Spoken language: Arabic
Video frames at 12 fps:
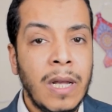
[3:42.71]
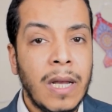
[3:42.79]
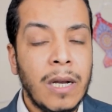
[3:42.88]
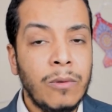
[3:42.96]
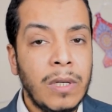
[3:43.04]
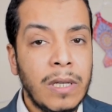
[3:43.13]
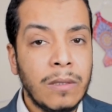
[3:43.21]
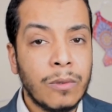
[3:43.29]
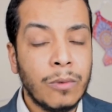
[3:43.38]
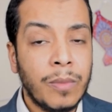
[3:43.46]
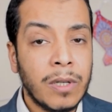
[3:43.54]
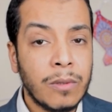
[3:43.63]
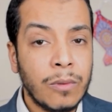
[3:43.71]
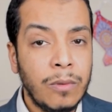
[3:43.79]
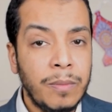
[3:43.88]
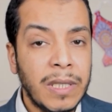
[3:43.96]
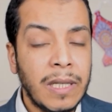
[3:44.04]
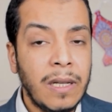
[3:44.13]
او اللانزوبرازول
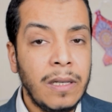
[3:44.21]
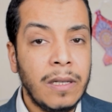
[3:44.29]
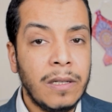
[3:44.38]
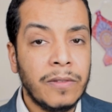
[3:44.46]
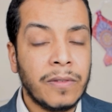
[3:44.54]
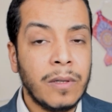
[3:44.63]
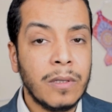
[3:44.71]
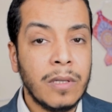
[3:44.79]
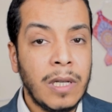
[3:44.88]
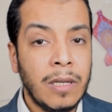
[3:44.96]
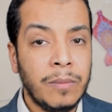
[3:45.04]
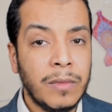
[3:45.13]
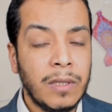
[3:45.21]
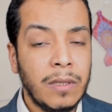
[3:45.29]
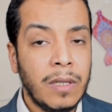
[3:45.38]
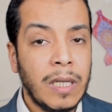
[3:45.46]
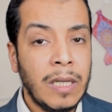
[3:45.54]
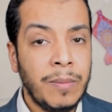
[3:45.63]
بتقلل افراز حمض
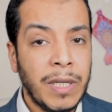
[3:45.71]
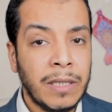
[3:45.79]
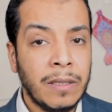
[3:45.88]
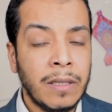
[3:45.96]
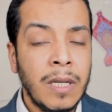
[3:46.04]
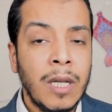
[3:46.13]
المعده